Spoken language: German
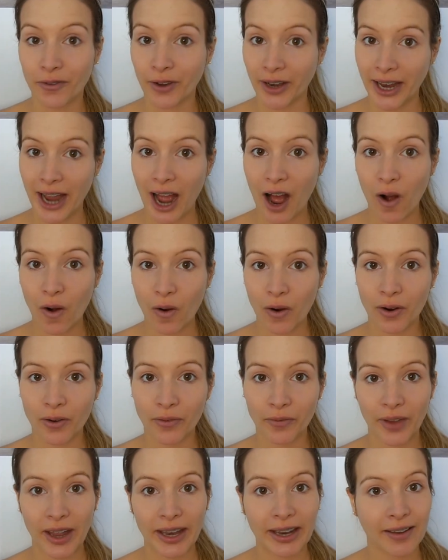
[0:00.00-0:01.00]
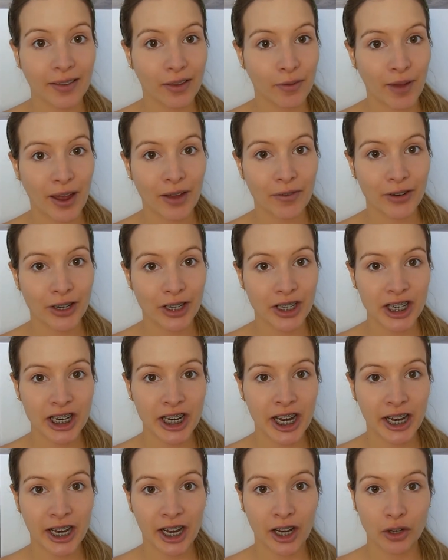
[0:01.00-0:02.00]
Für die Augen werde ich zwei
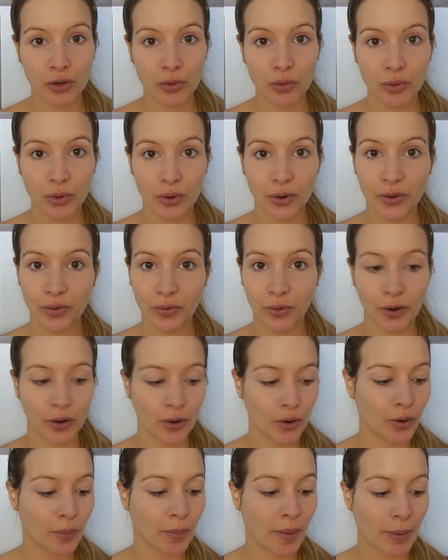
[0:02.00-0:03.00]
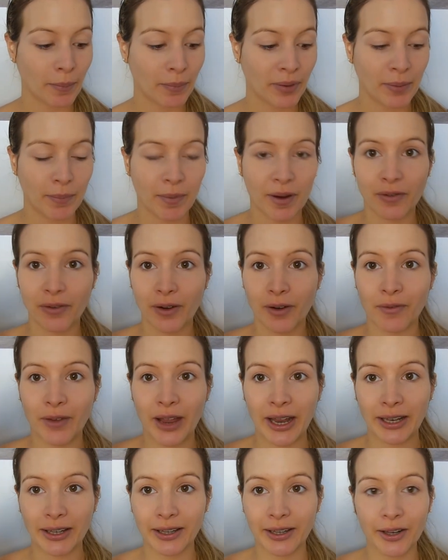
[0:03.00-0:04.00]
verschiedene Duos von Look by Bieber
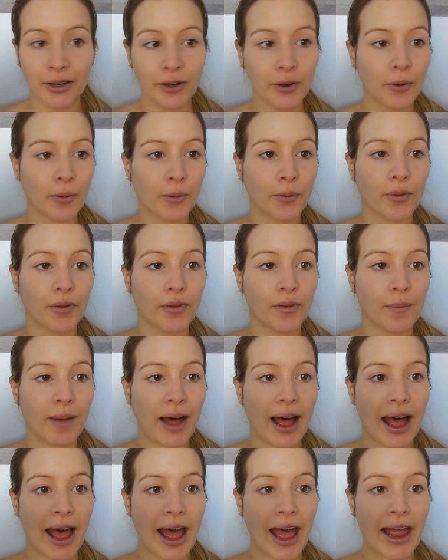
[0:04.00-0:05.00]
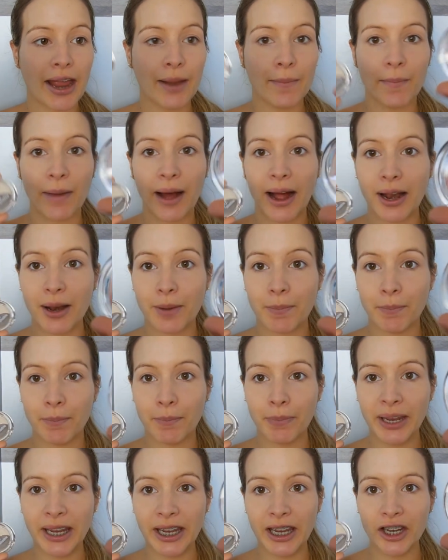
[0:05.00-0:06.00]
verwenden und zwar einmal
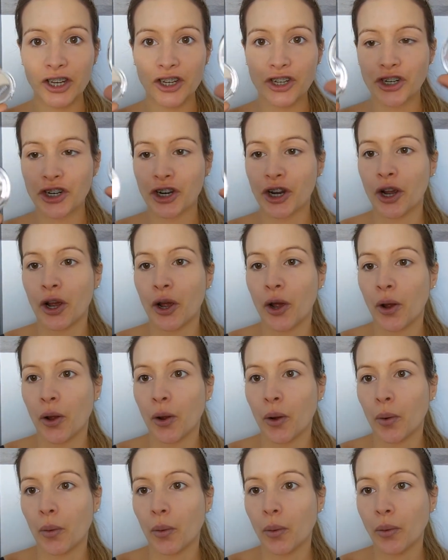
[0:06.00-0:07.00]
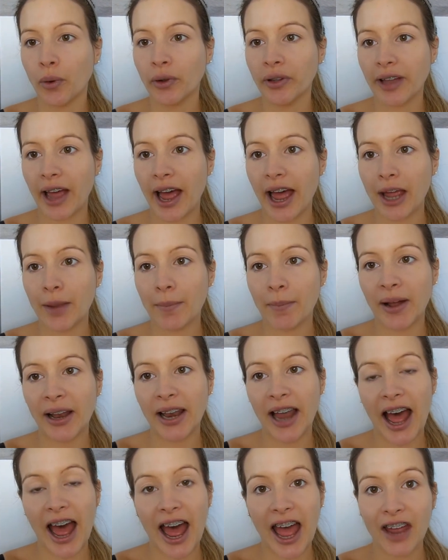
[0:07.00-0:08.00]
Beach und
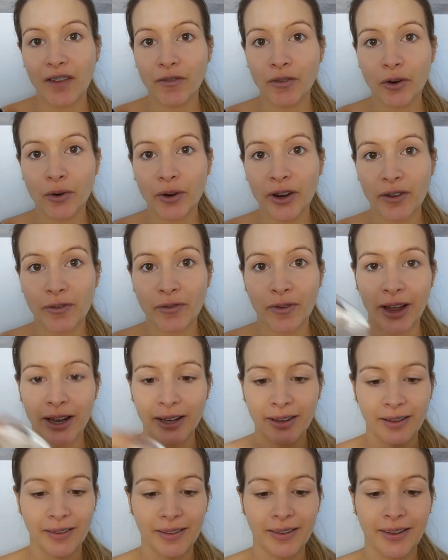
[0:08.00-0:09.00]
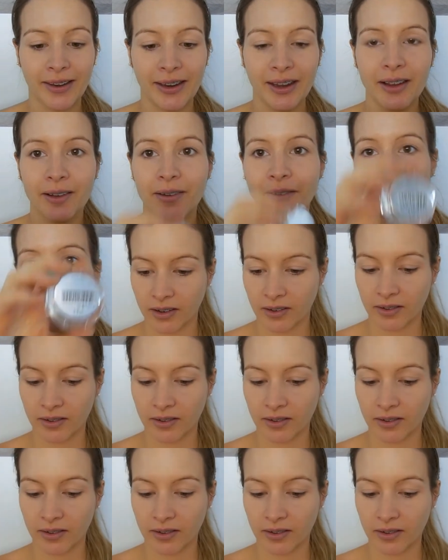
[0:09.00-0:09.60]
einmal Ivory Fantasy.